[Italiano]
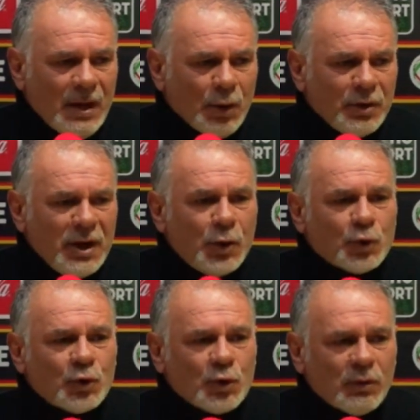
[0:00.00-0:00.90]
non dico
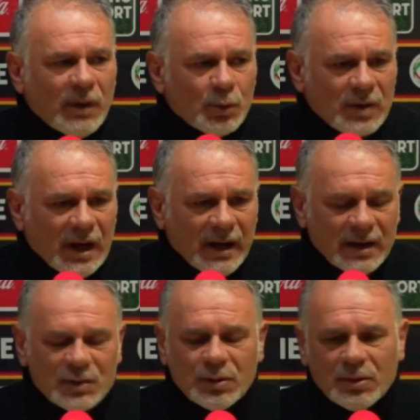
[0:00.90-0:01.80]
sottovalutare
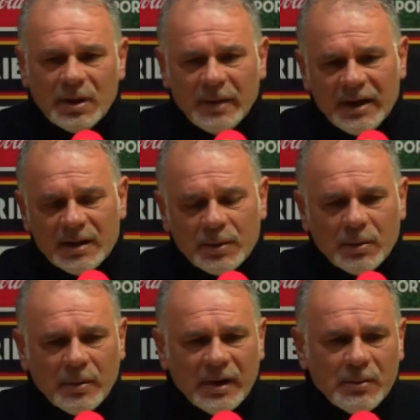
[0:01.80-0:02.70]
assolutamente
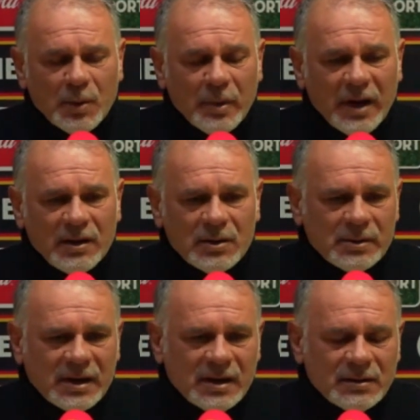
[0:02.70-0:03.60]
proprio per il momento
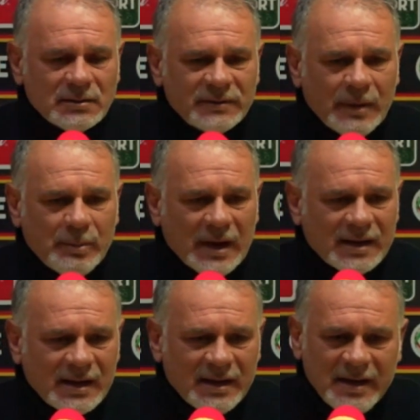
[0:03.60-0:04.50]
perché non fa
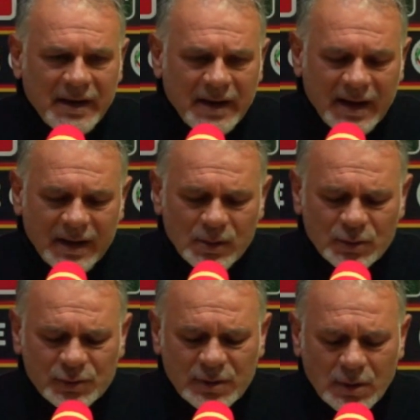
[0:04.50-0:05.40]
parte del DNA
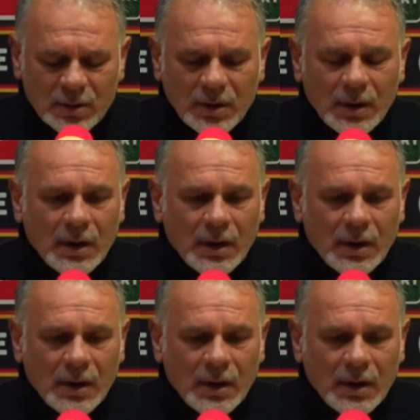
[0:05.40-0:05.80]
nostro,